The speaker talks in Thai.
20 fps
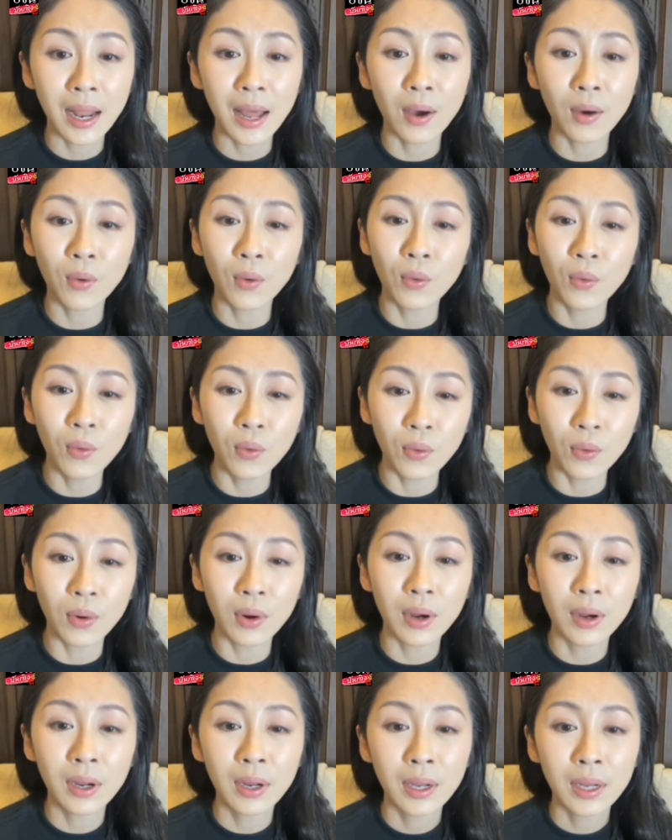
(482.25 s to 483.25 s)
แล้ว
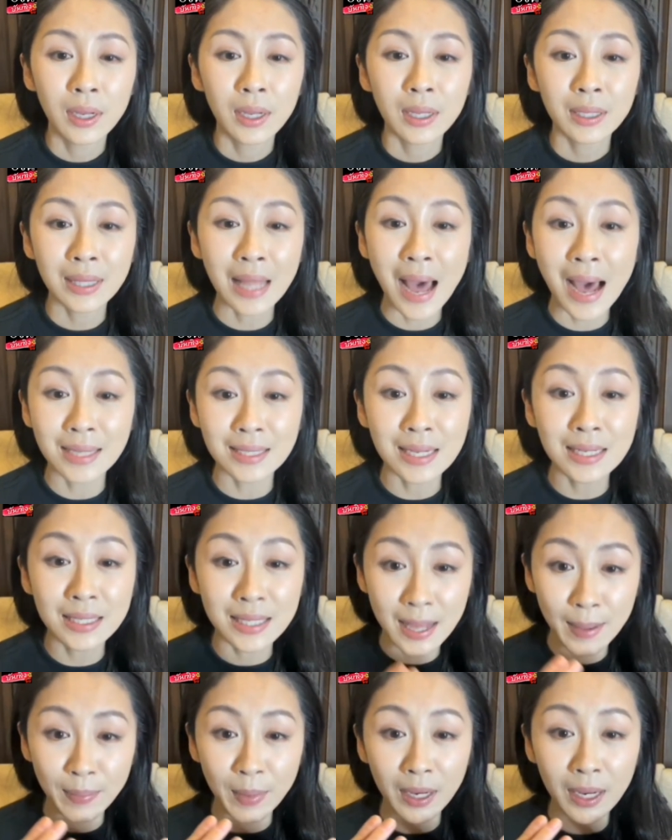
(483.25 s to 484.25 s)
ตาฉัน
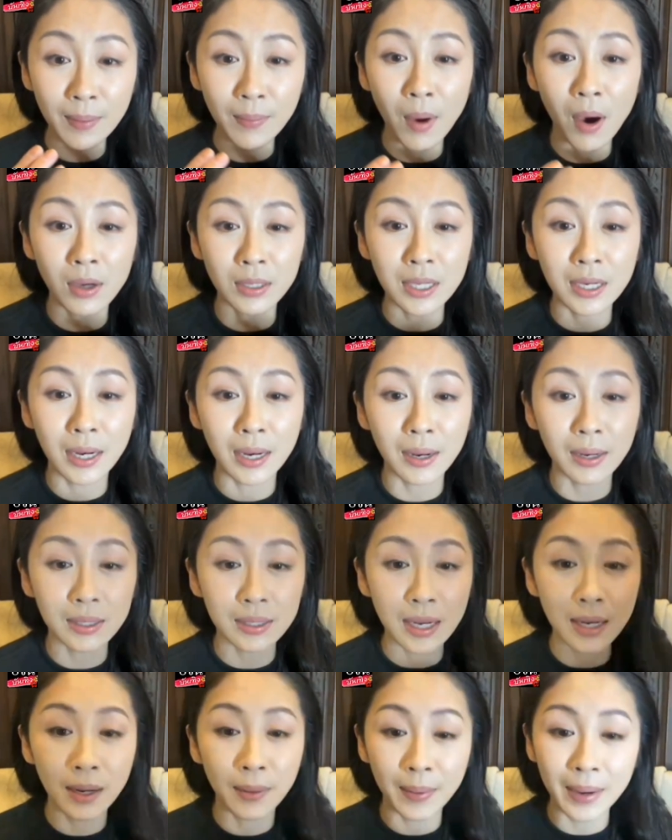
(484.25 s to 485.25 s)
เจ็บอย่างที่บอก
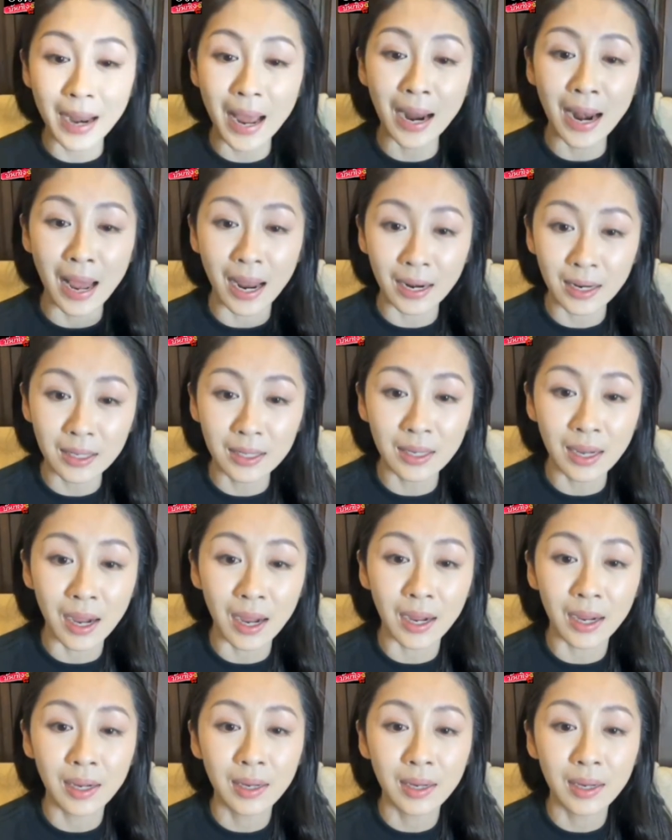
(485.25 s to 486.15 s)
ฉันถึงไว้นั่งหลังเรือ